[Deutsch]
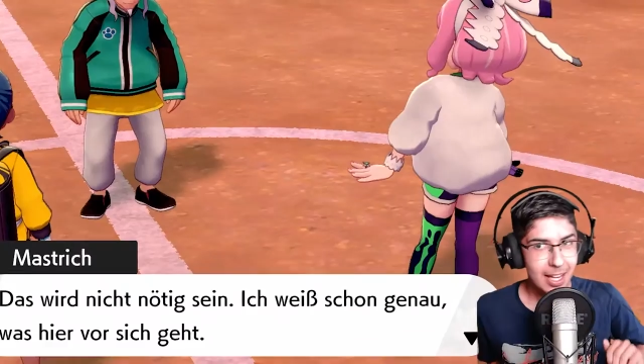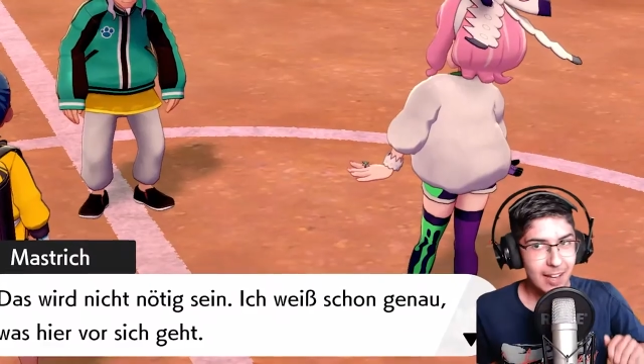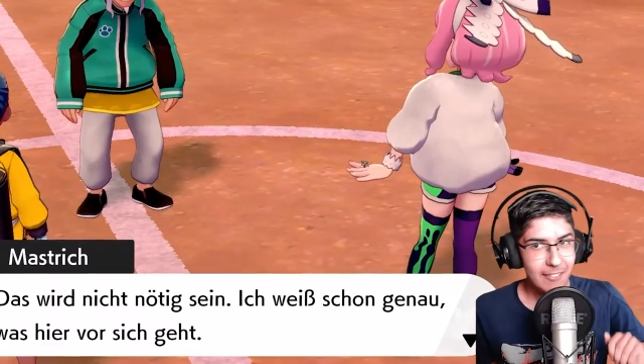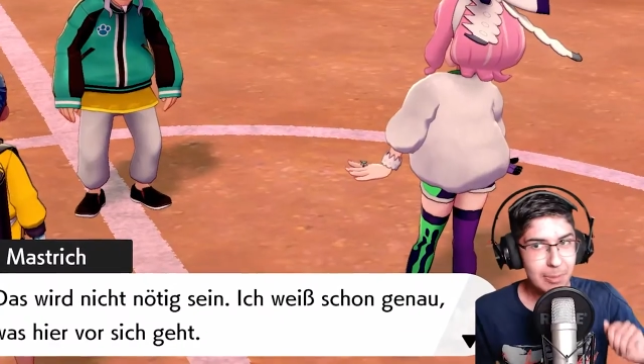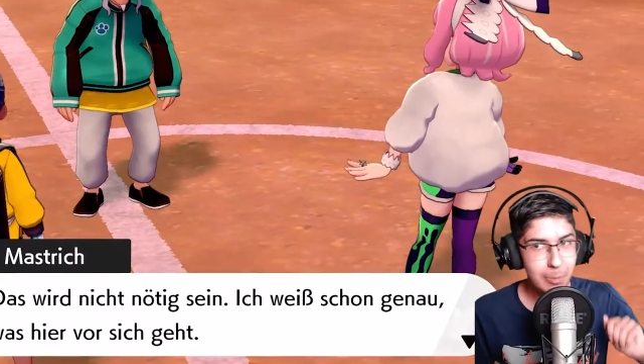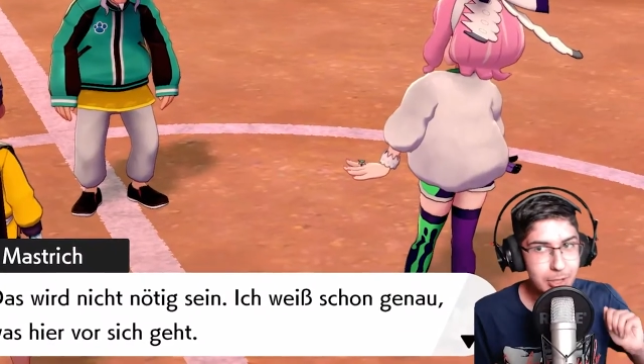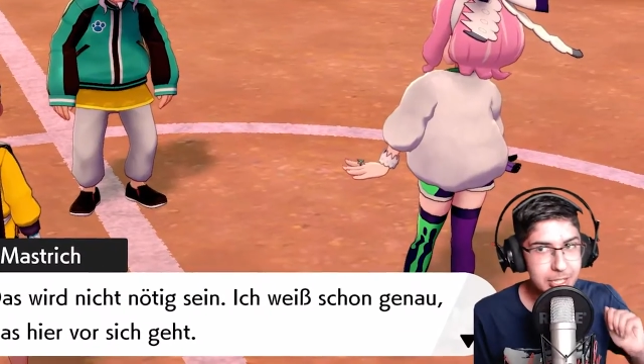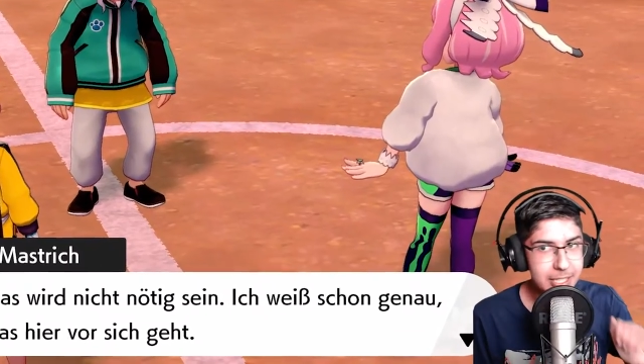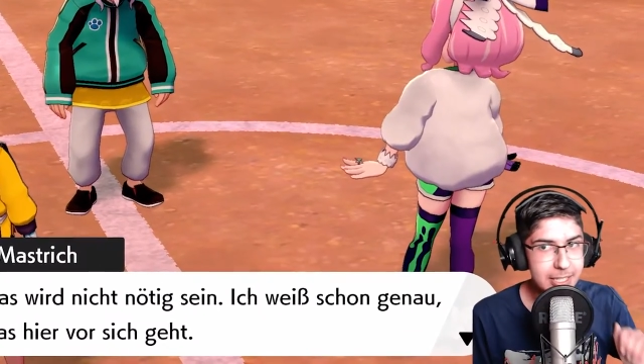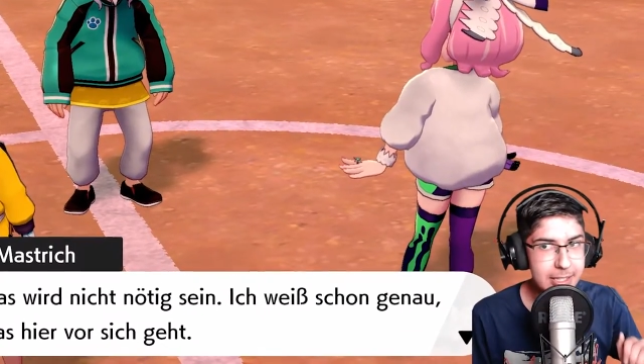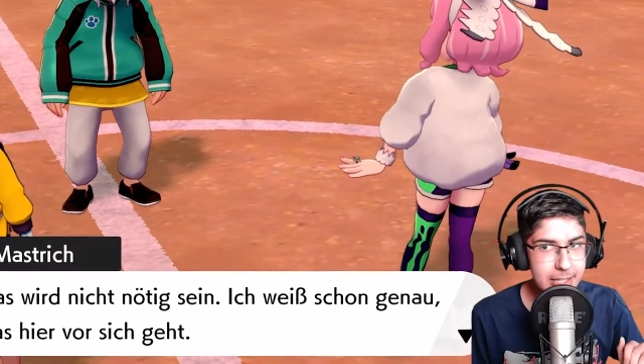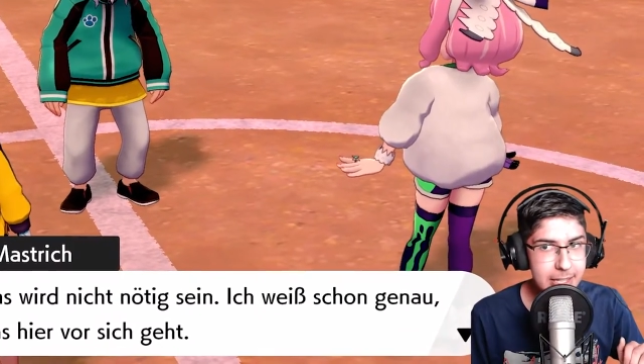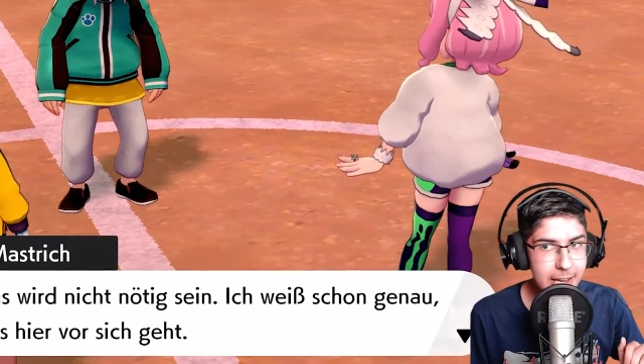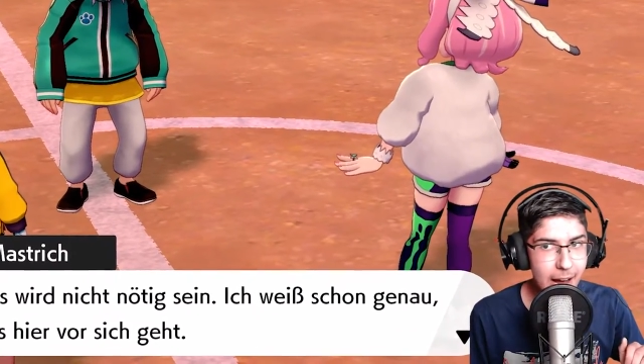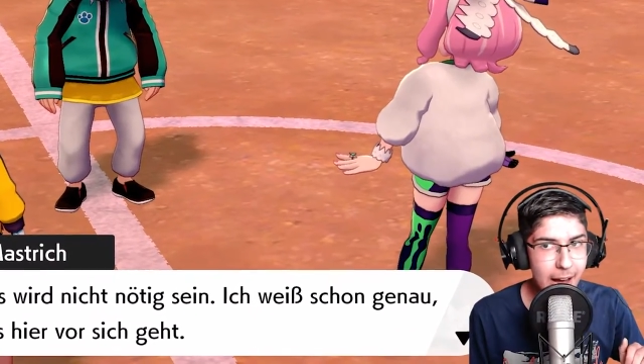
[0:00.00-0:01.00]
Wir
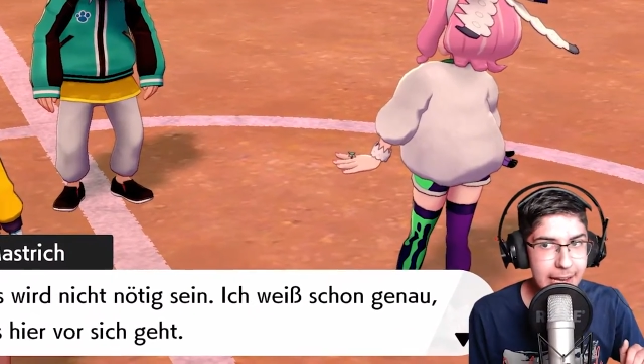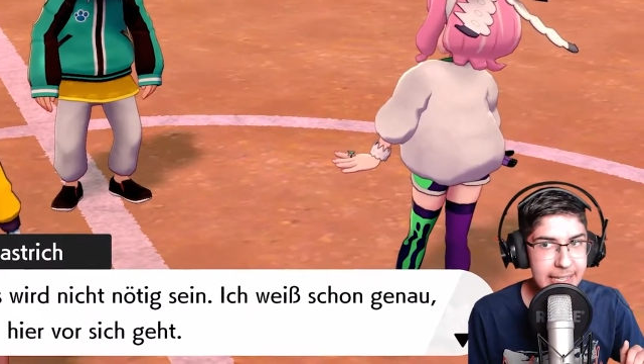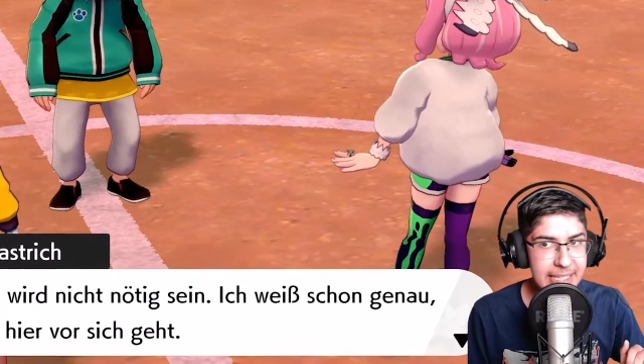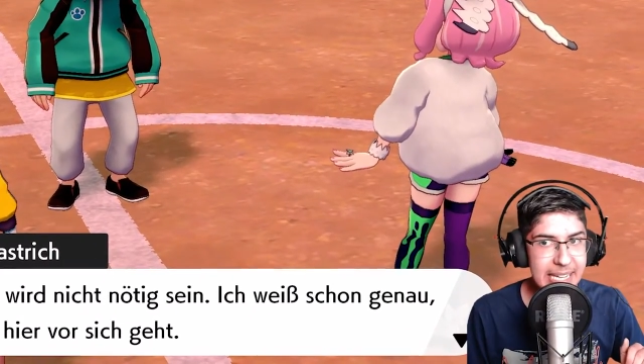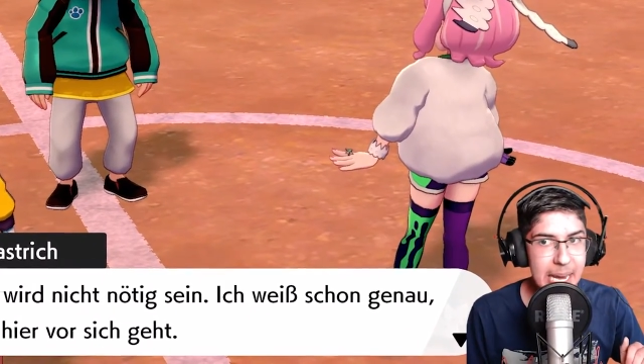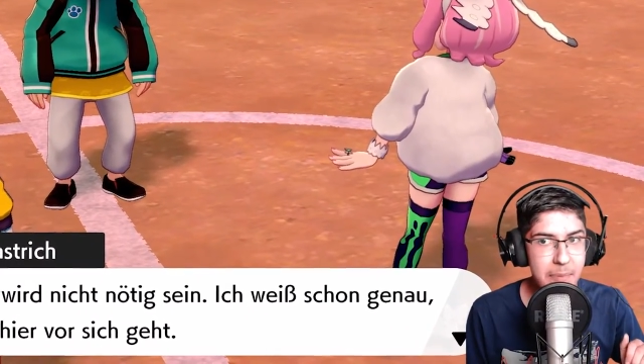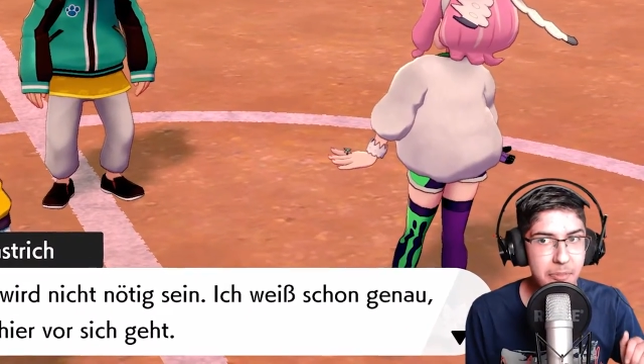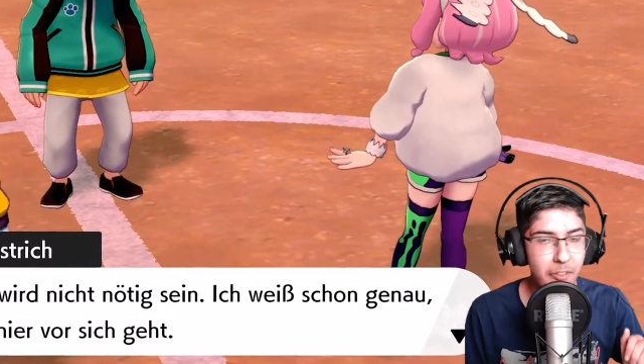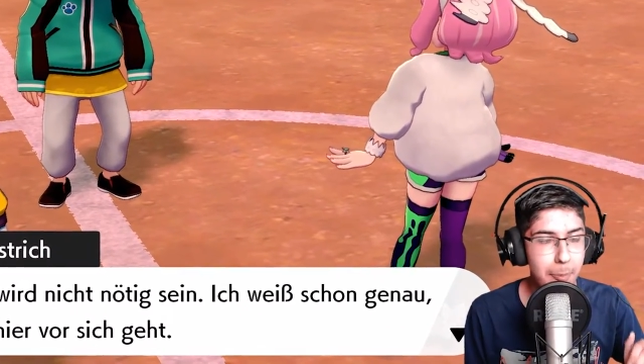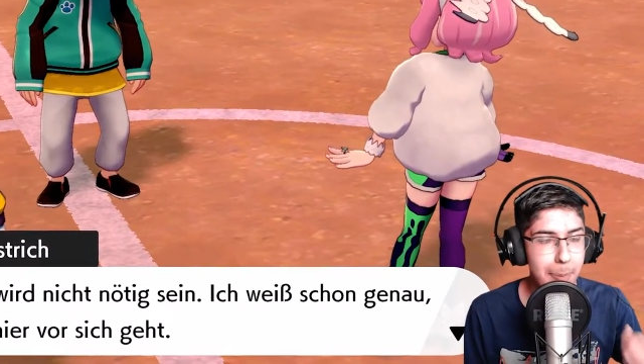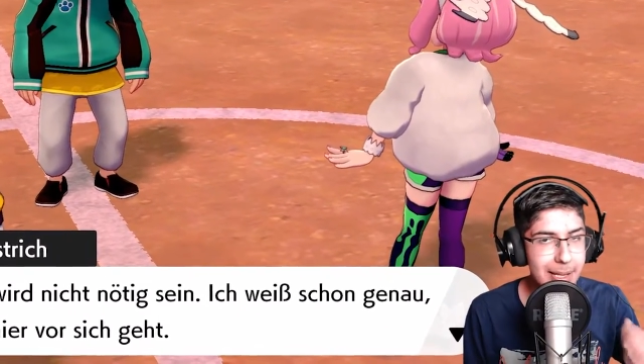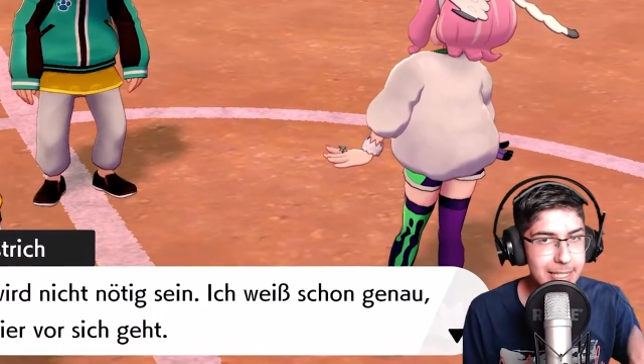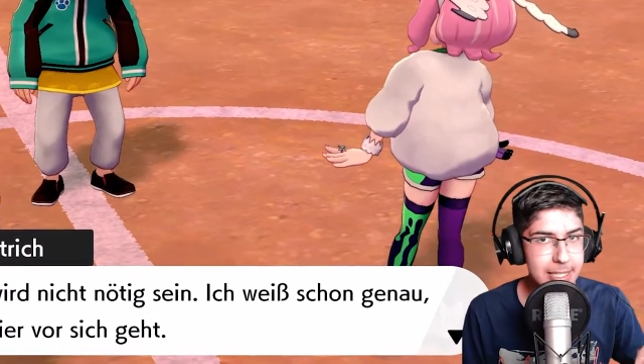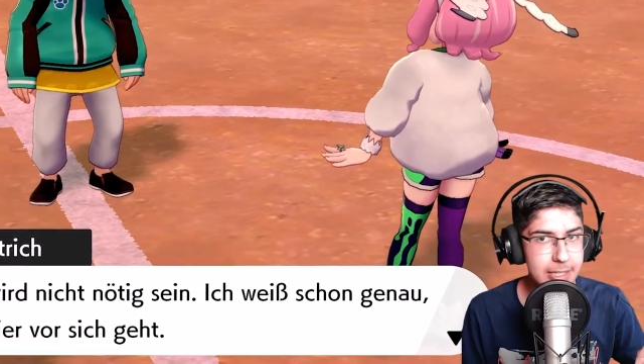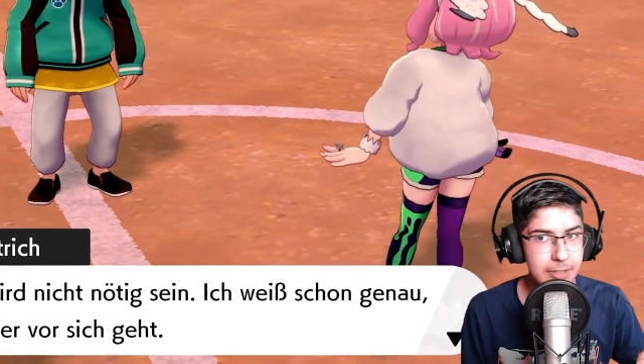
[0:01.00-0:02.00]
mussten ihr einen Dämpfer
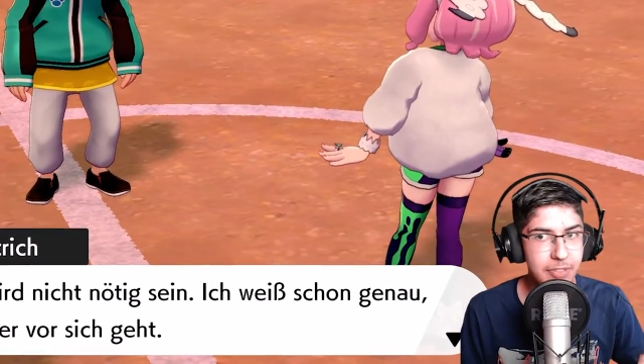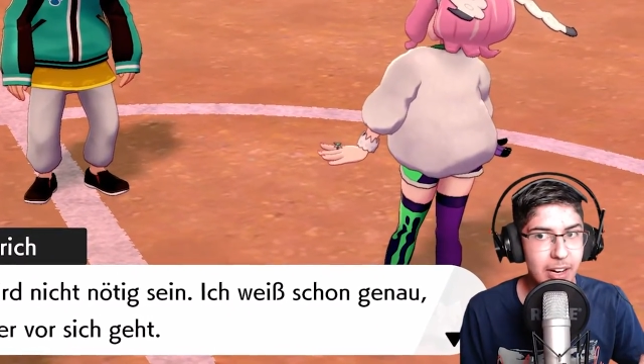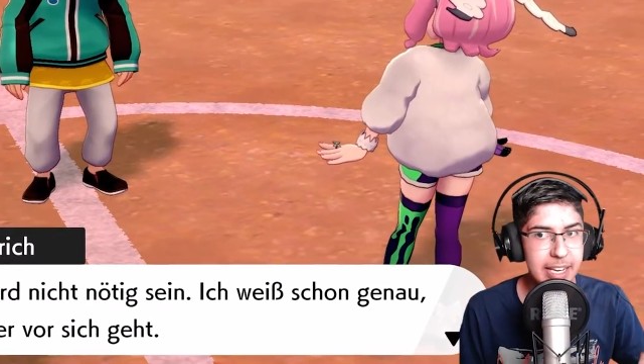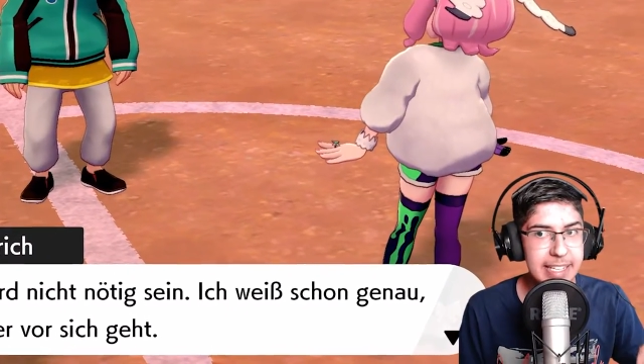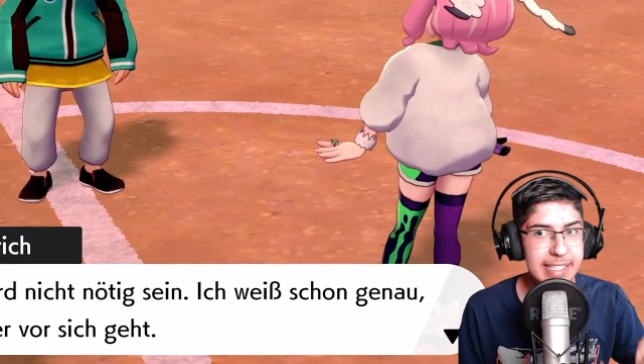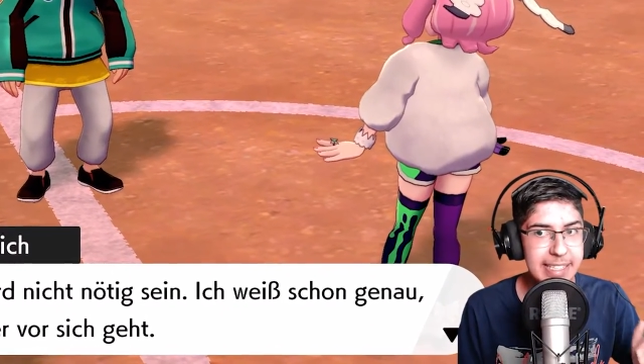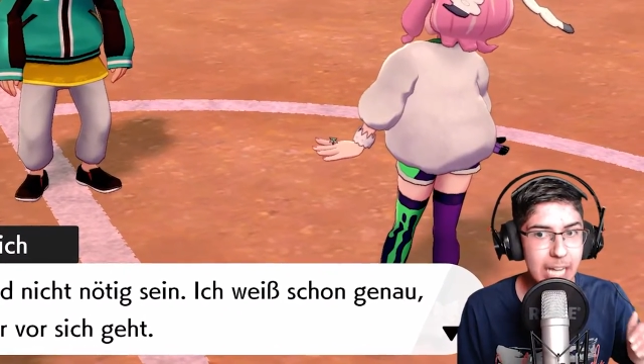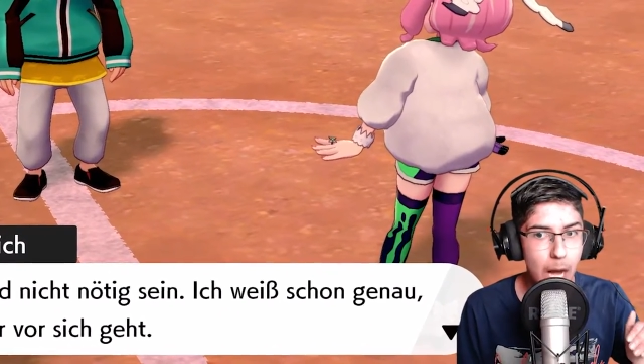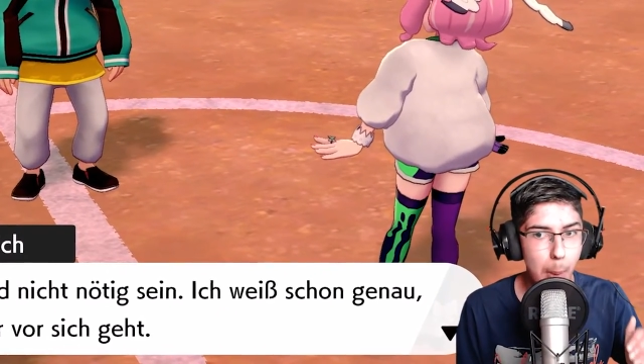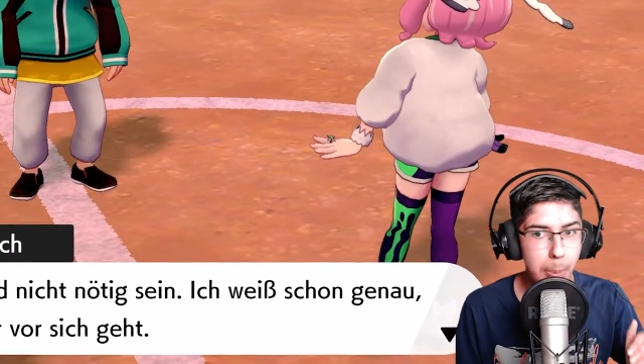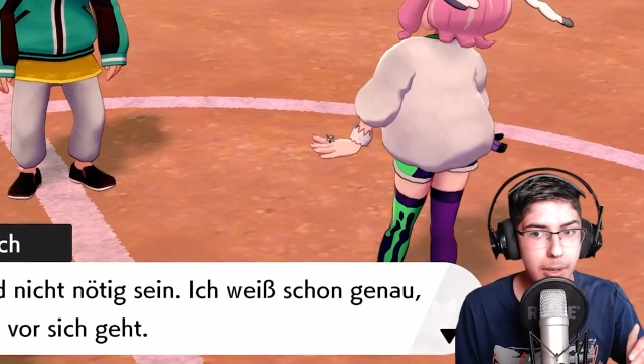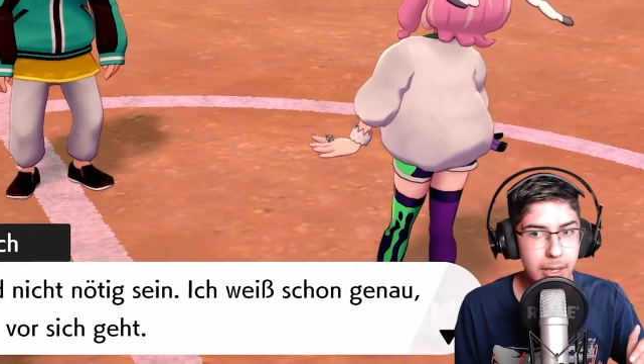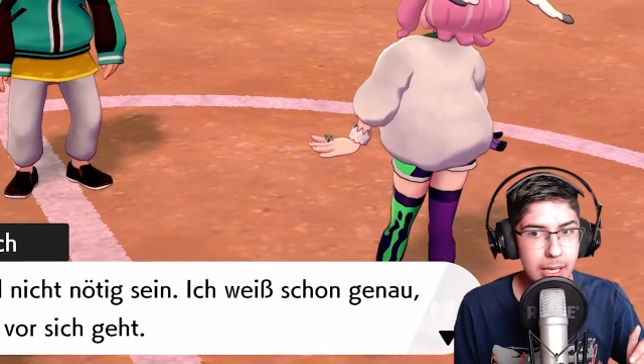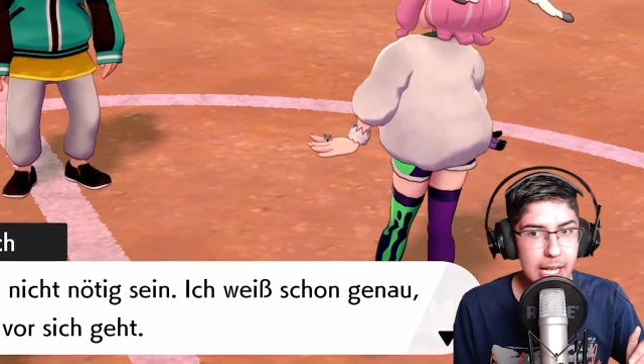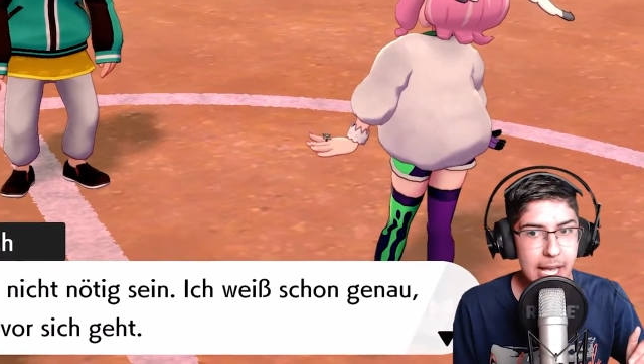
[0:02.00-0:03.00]
verpassen, weil ich
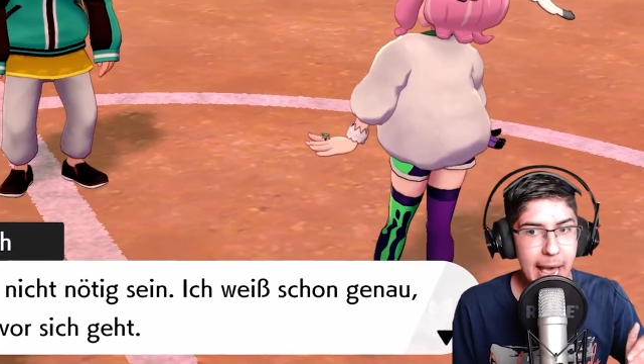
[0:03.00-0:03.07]
glaube,